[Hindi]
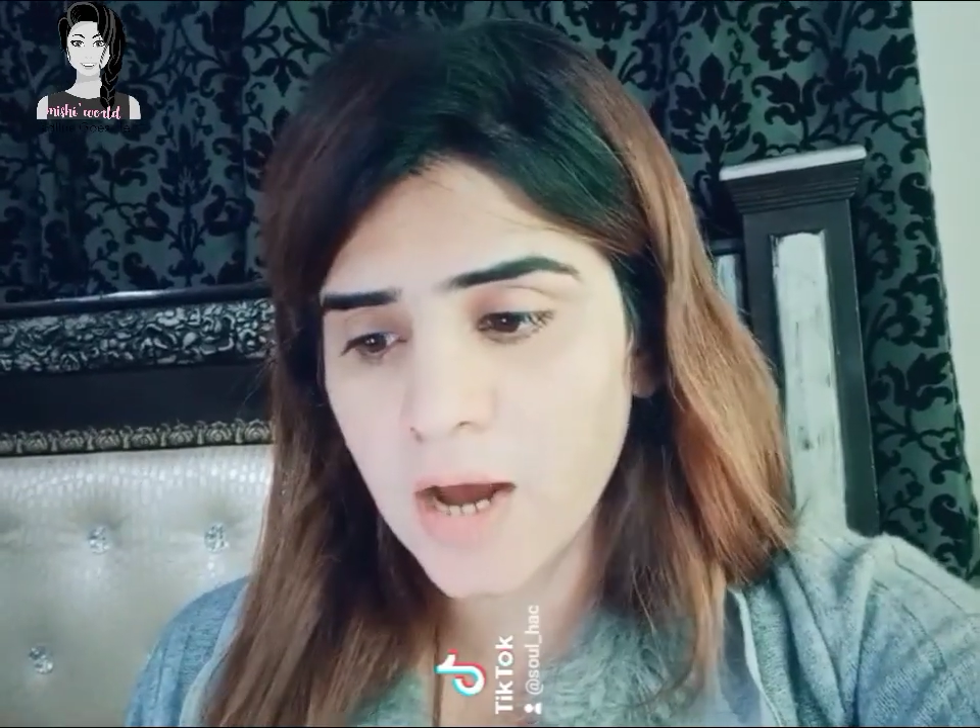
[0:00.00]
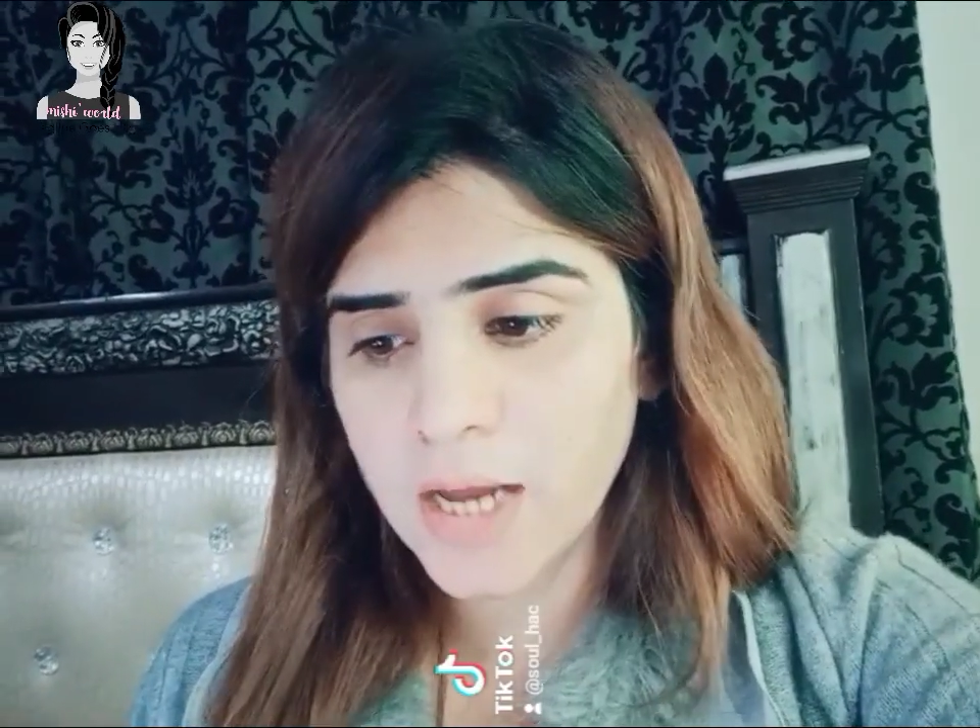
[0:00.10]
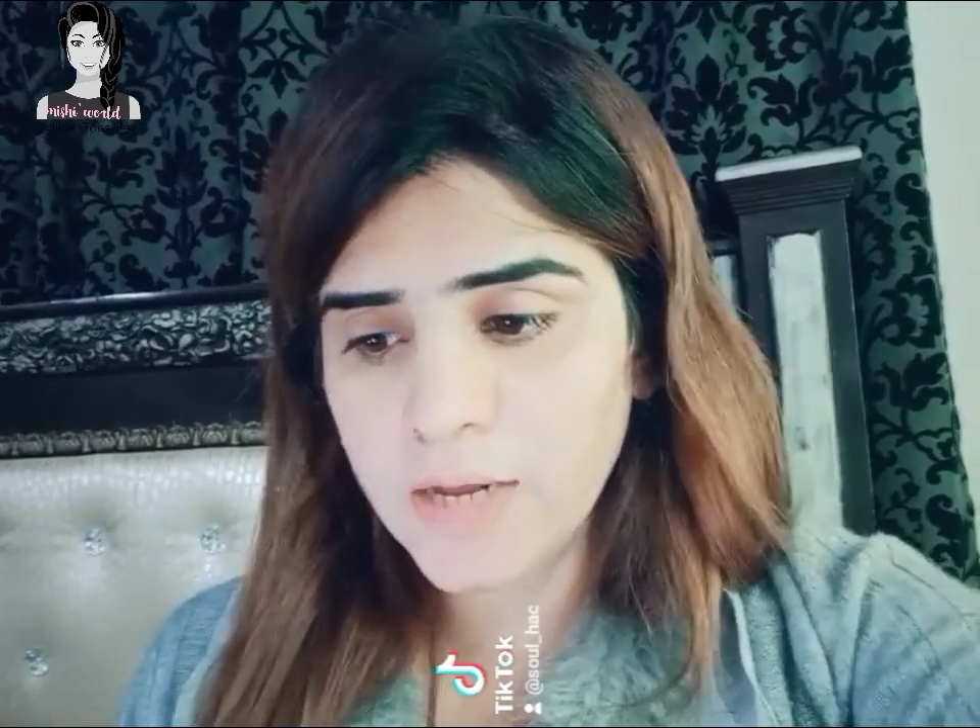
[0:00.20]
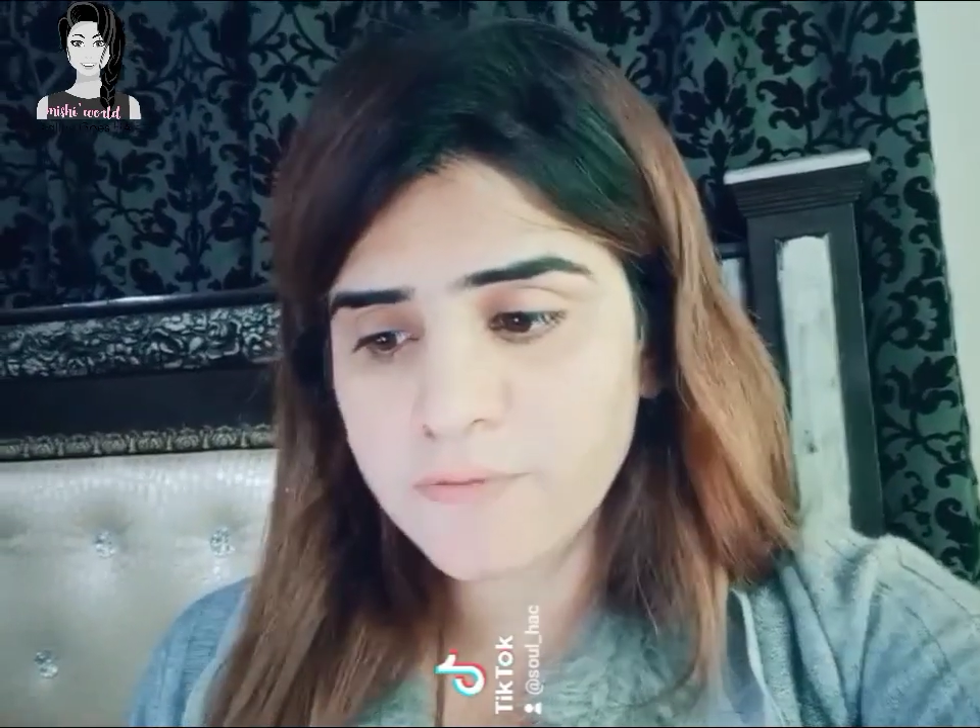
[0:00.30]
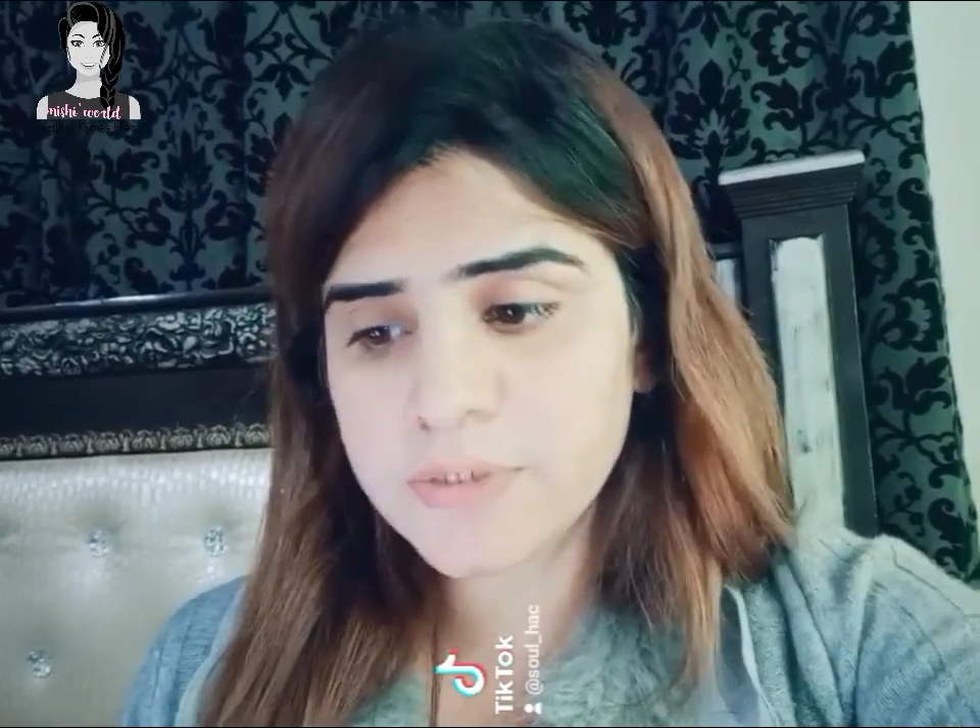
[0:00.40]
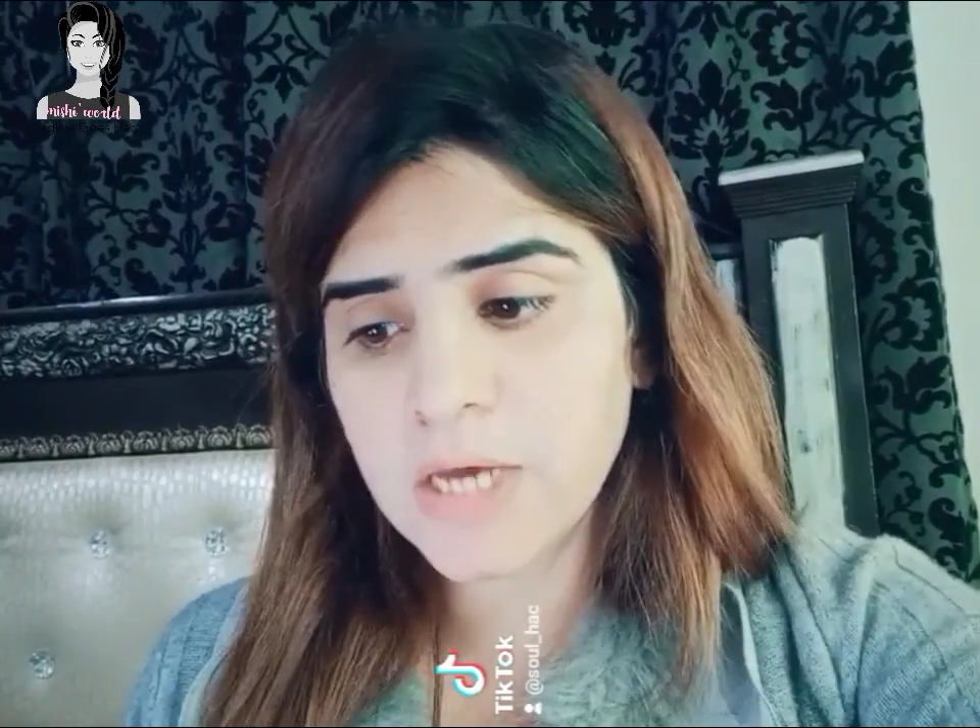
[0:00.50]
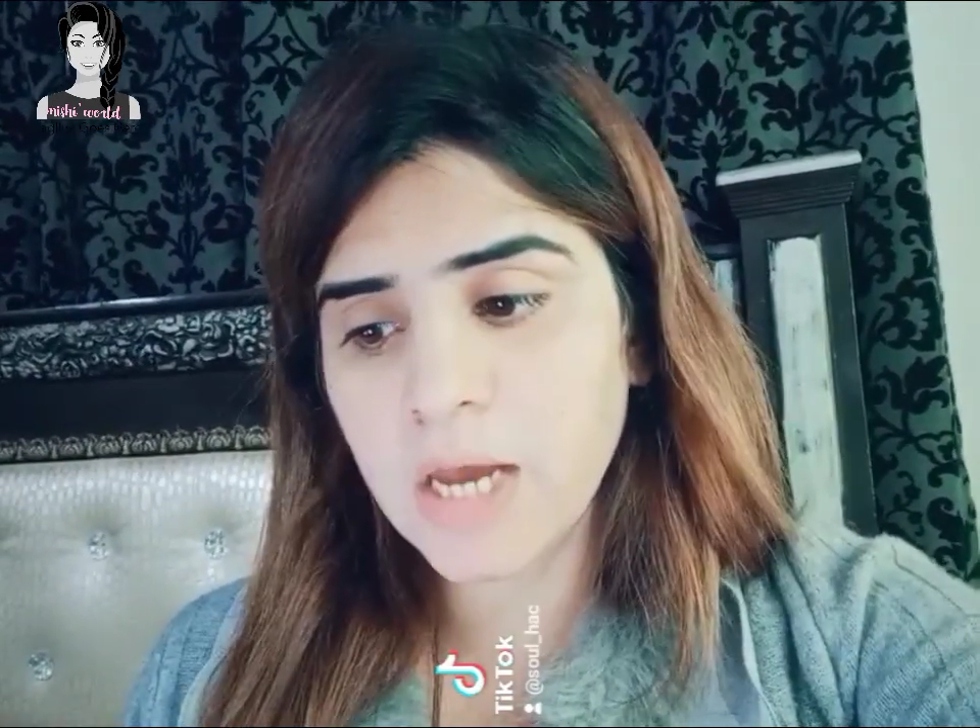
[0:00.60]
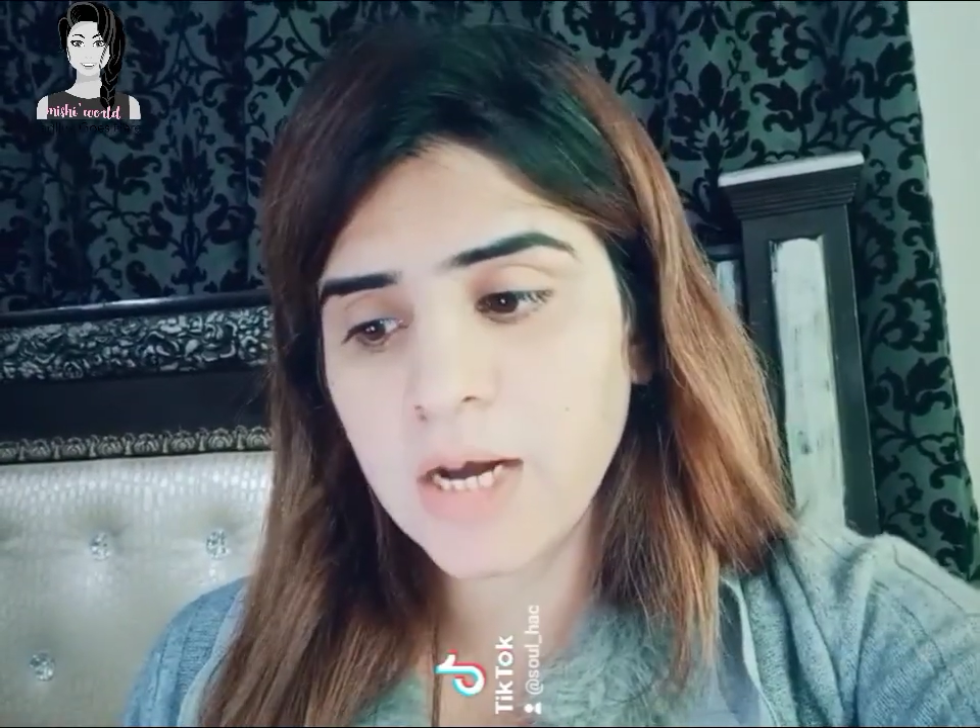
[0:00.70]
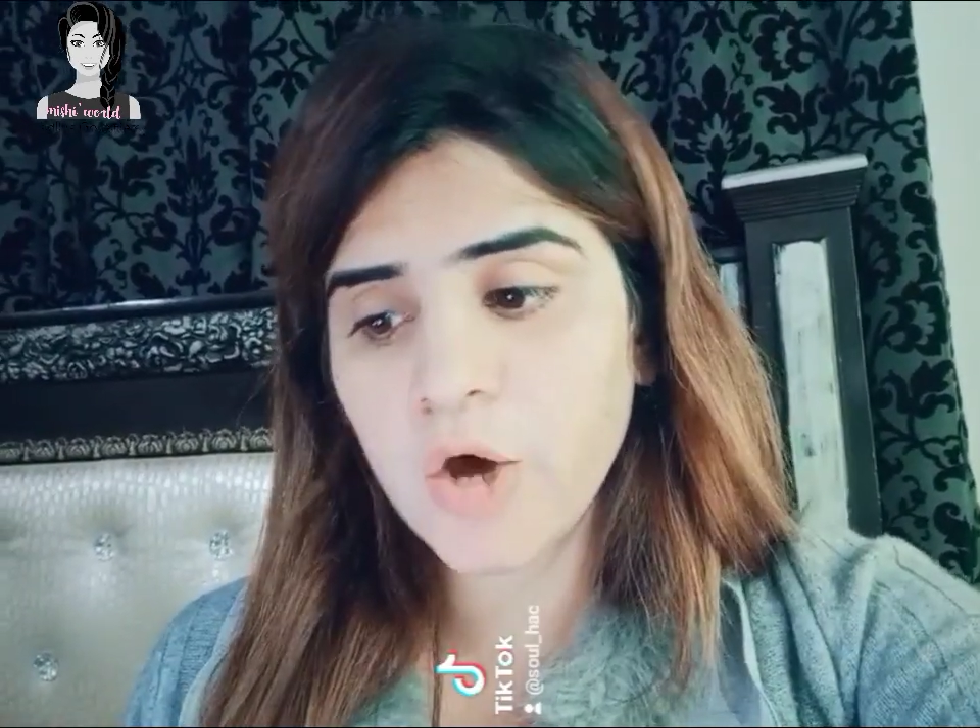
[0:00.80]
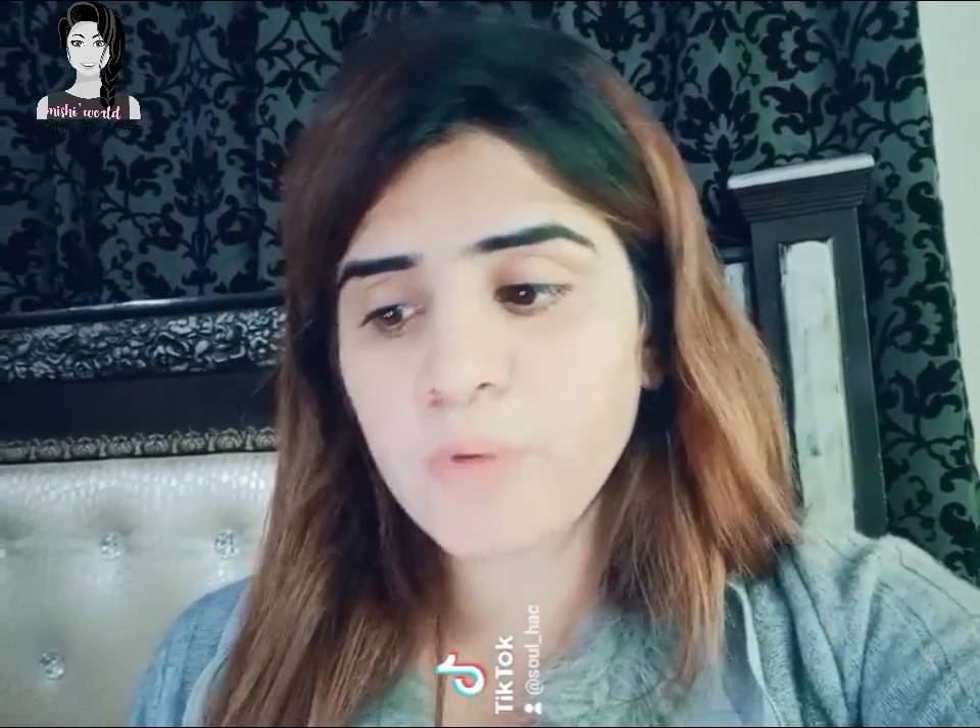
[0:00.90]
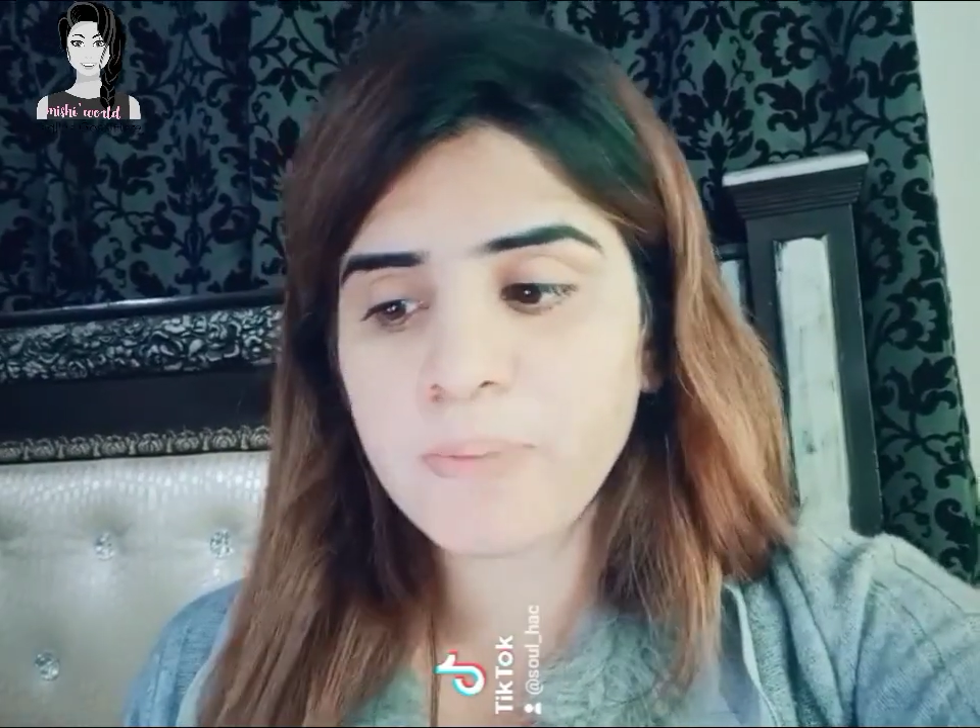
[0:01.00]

अलिफ से अल्लाह और